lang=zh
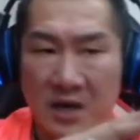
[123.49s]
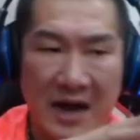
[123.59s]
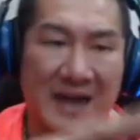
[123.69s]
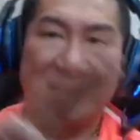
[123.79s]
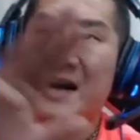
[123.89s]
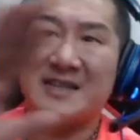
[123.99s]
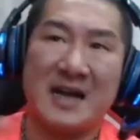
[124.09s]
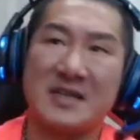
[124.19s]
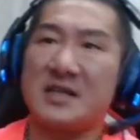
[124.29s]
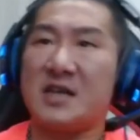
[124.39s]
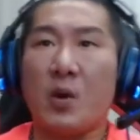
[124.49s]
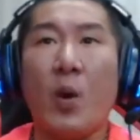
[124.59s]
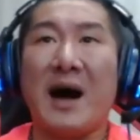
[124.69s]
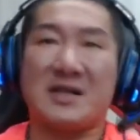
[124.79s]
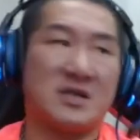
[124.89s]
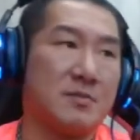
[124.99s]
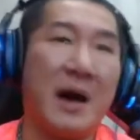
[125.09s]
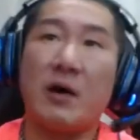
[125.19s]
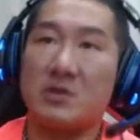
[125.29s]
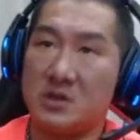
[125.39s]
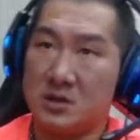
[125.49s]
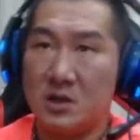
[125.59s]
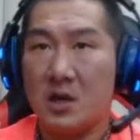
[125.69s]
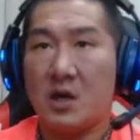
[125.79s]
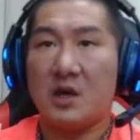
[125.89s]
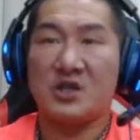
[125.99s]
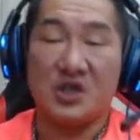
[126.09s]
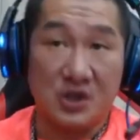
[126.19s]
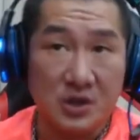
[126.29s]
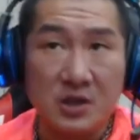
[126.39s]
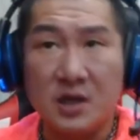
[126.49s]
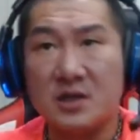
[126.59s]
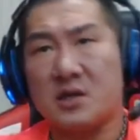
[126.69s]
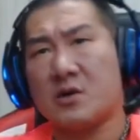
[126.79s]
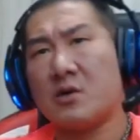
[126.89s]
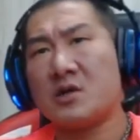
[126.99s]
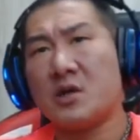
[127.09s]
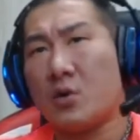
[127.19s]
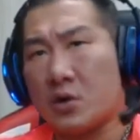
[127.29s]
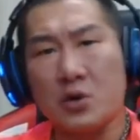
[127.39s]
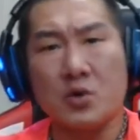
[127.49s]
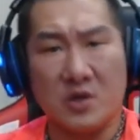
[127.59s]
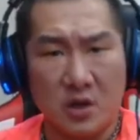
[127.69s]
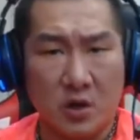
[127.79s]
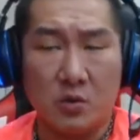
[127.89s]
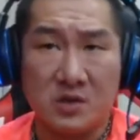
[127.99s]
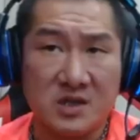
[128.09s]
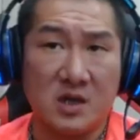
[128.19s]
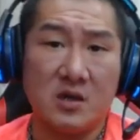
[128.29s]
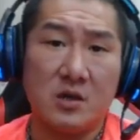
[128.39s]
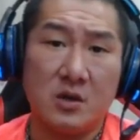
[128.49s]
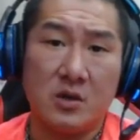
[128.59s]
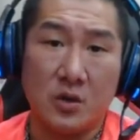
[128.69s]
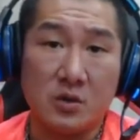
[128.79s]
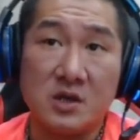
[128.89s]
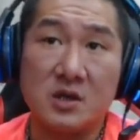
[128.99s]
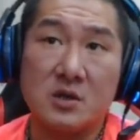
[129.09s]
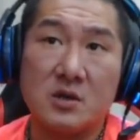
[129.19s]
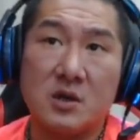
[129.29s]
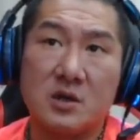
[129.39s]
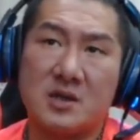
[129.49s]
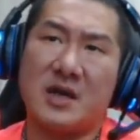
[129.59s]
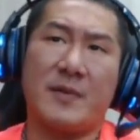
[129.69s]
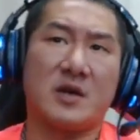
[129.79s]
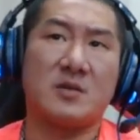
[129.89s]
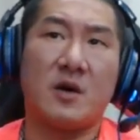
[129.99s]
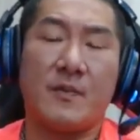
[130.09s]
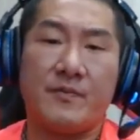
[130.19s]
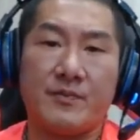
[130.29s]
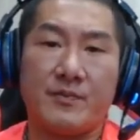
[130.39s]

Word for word: 阿里、阿扎这些袜子、帽子、吃的这些东西，我都做的有声有色。这代表什么？